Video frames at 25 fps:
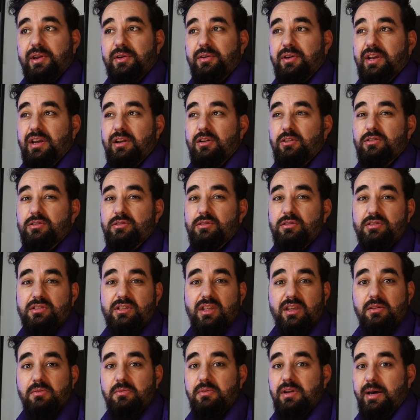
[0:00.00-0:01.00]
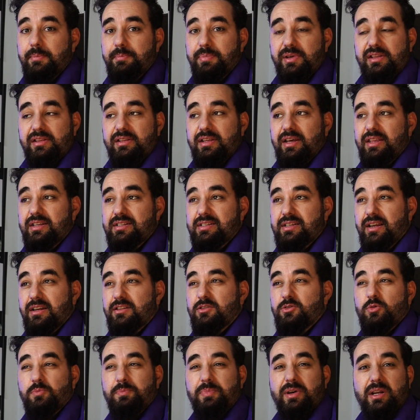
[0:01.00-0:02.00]
pero que los dos tienen una pinta de
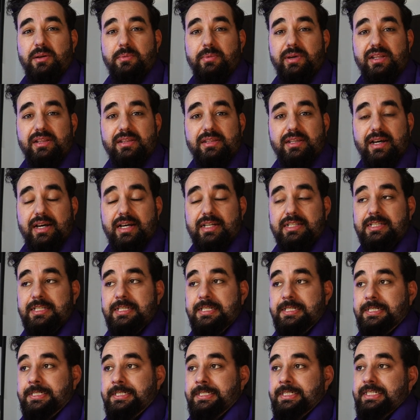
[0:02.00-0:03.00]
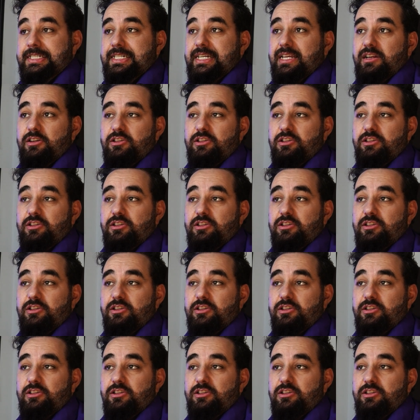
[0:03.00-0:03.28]
ser superventas ventas